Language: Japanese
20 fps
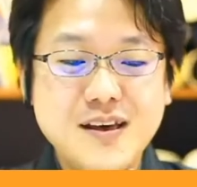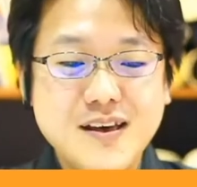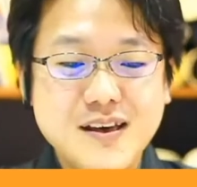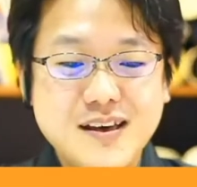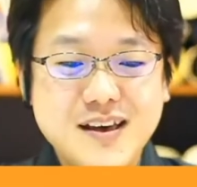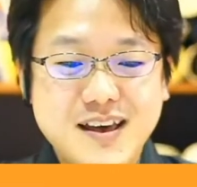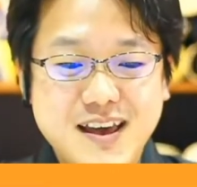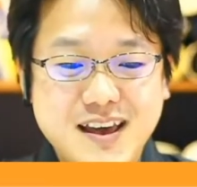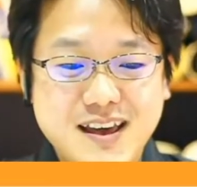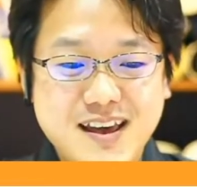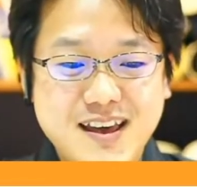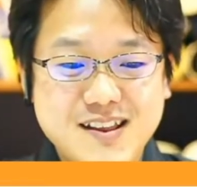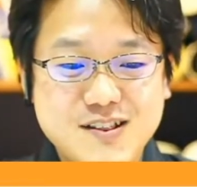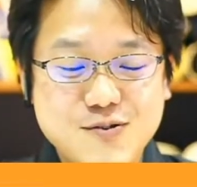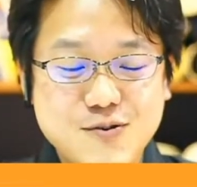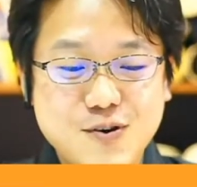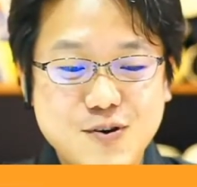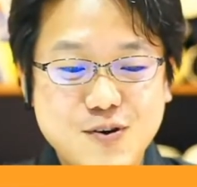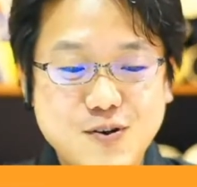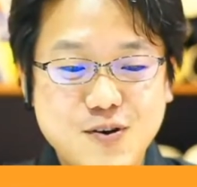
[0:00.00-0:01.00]
えっ、ー、
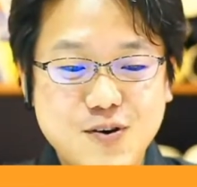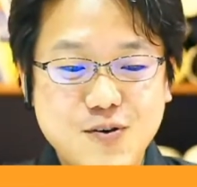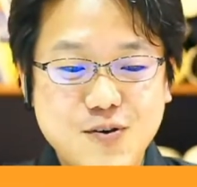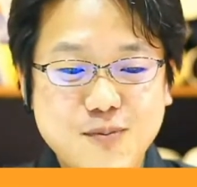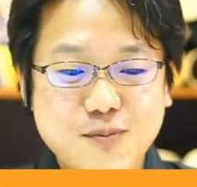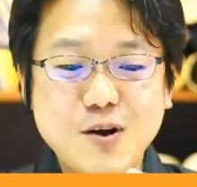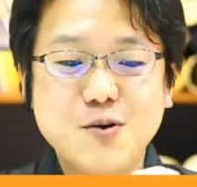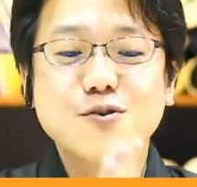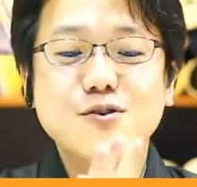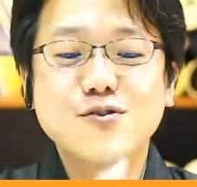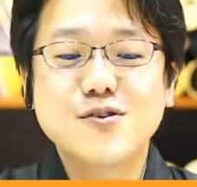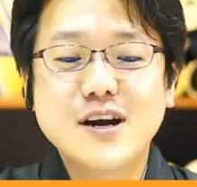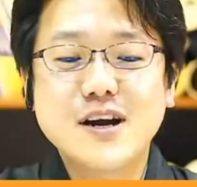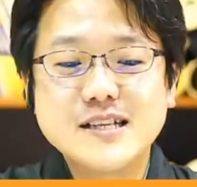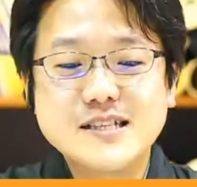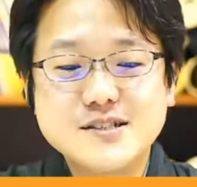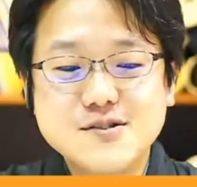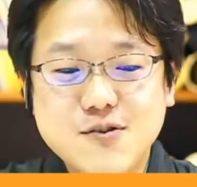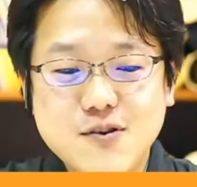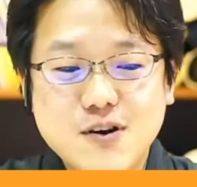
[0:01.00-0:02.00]
と、まあ、こういう感
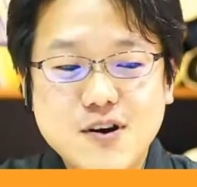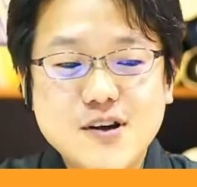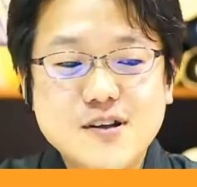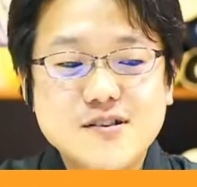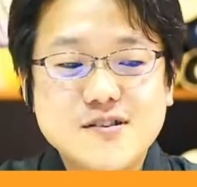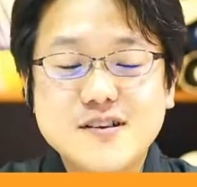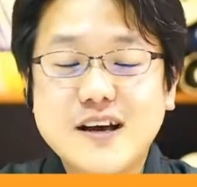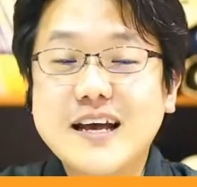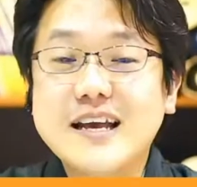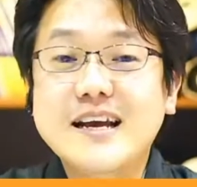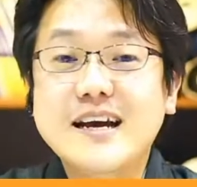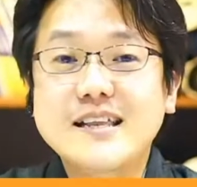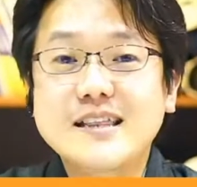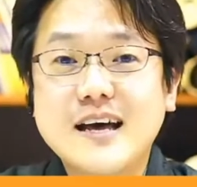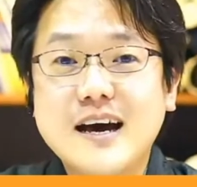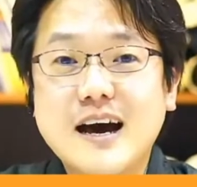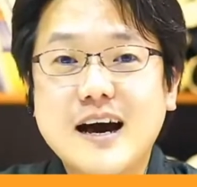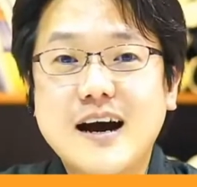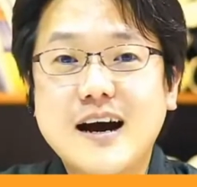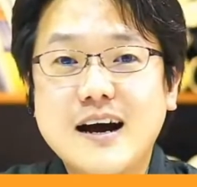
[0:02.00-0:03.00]
じの使い
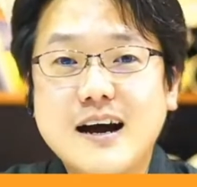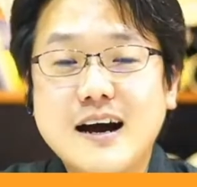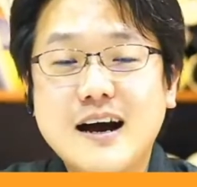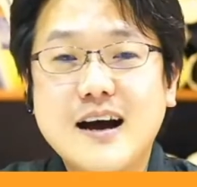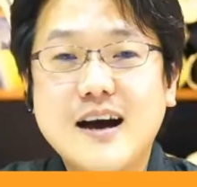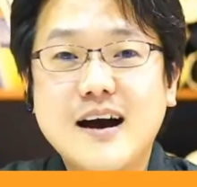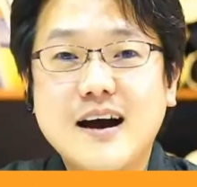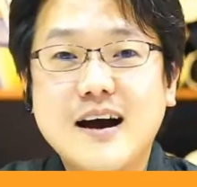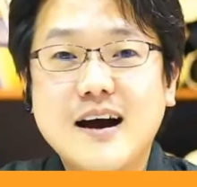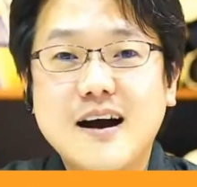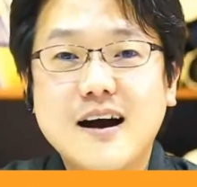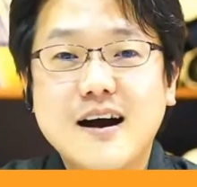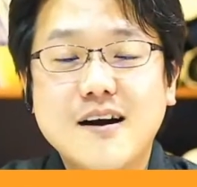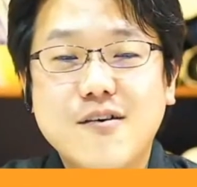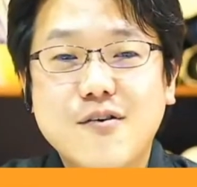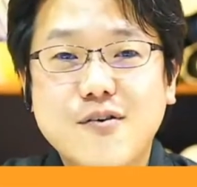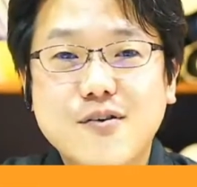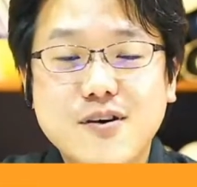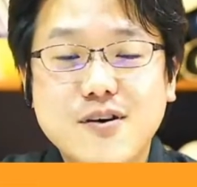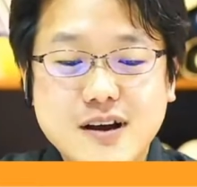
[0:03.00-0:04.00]
方が
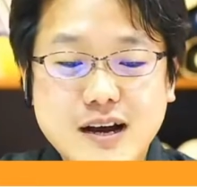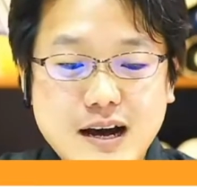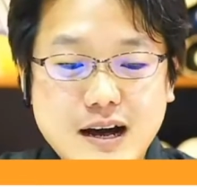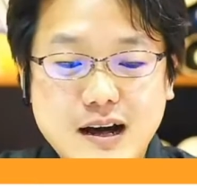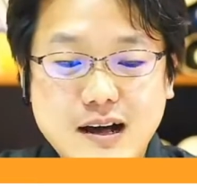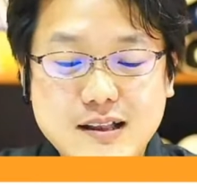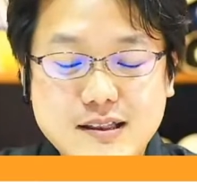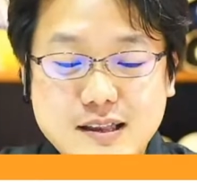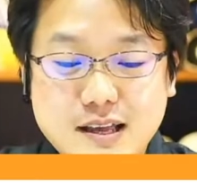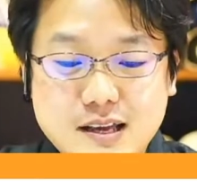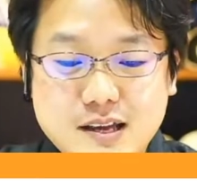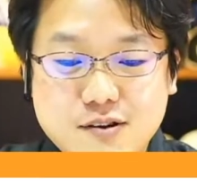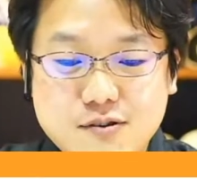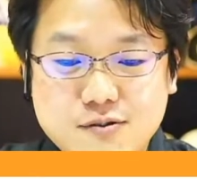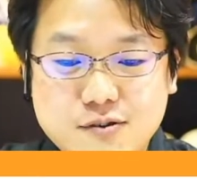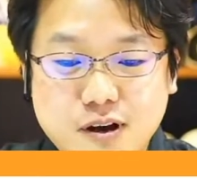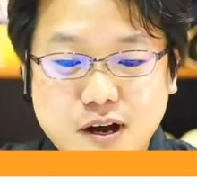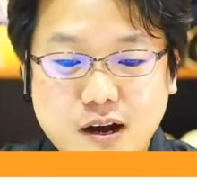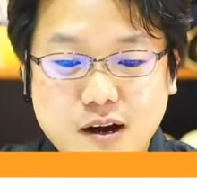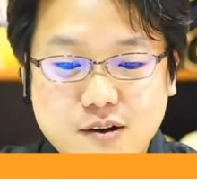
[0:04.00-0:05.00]
できる
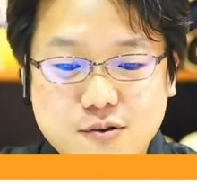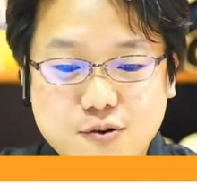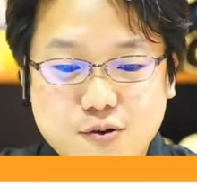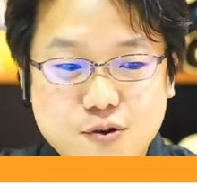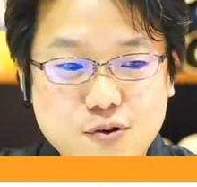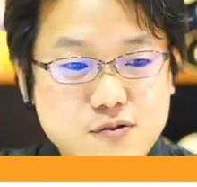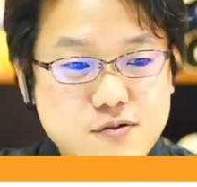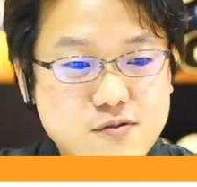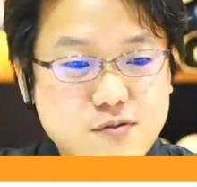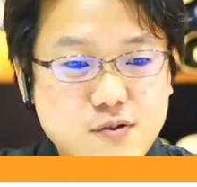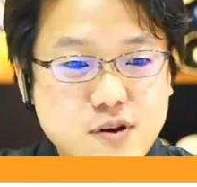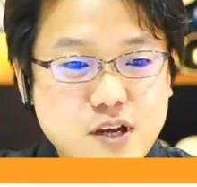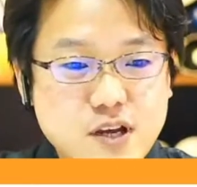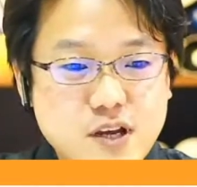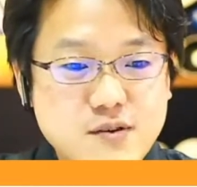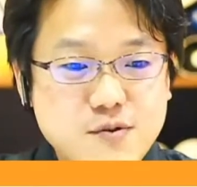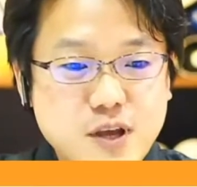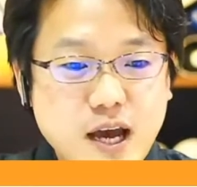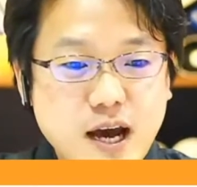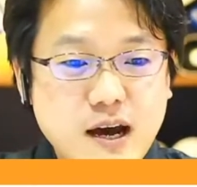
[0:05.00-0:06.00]
のが、この
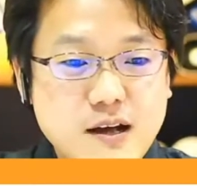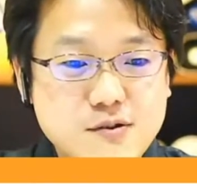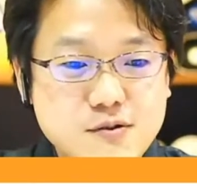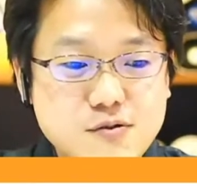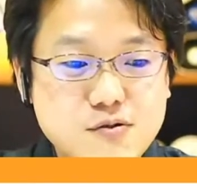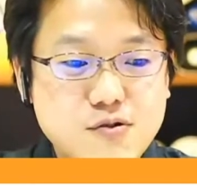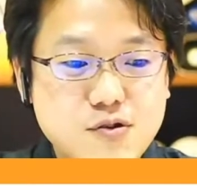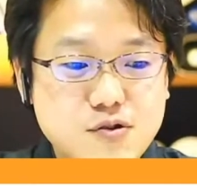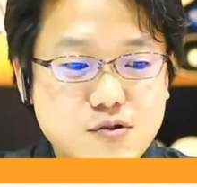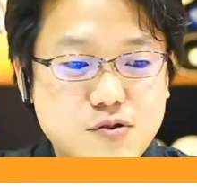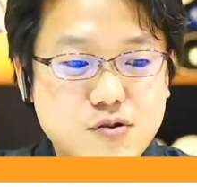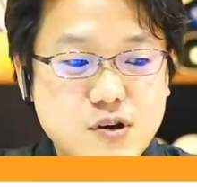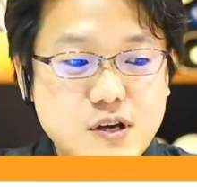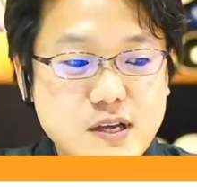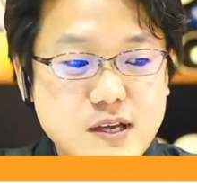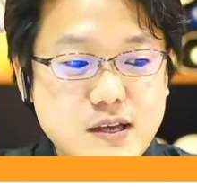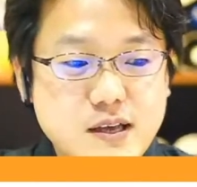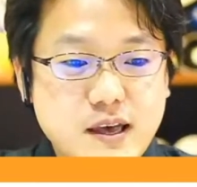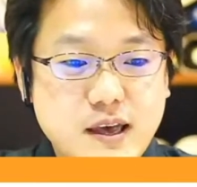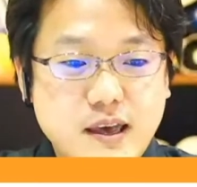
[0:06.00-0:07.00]
ストリームヤードという、
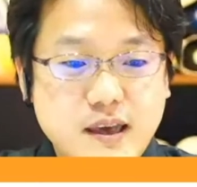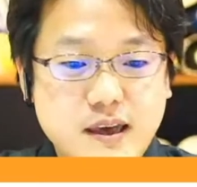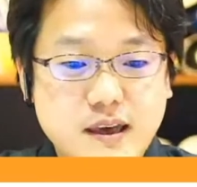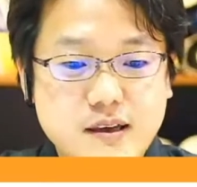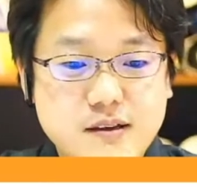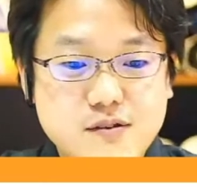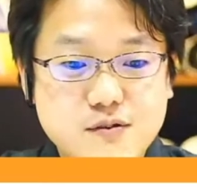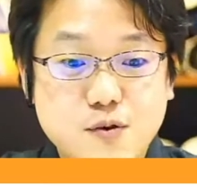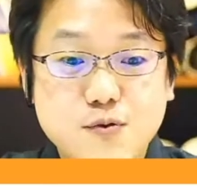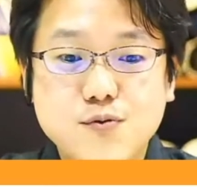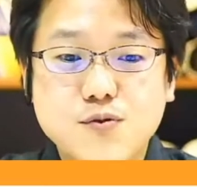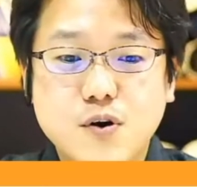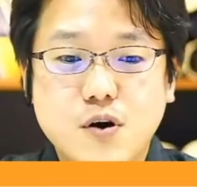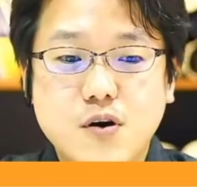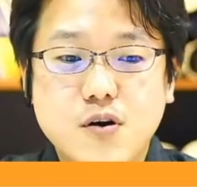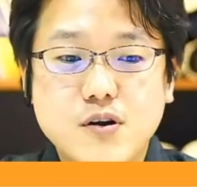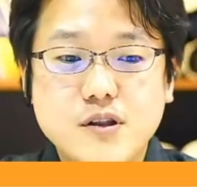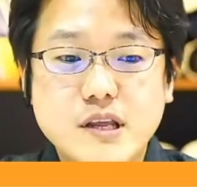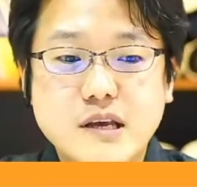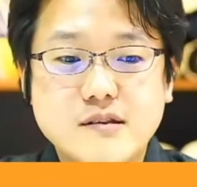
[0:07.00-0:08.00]
えー、ソフト
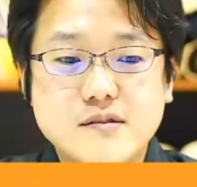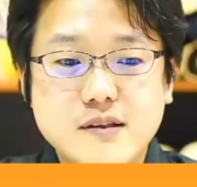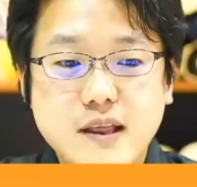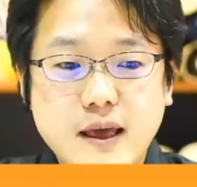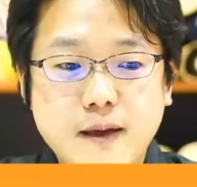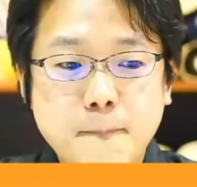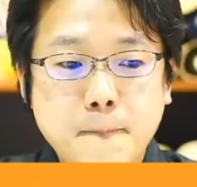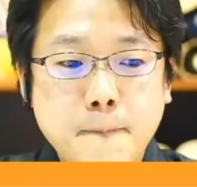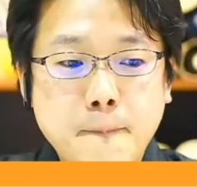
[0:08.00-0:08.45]
ですね。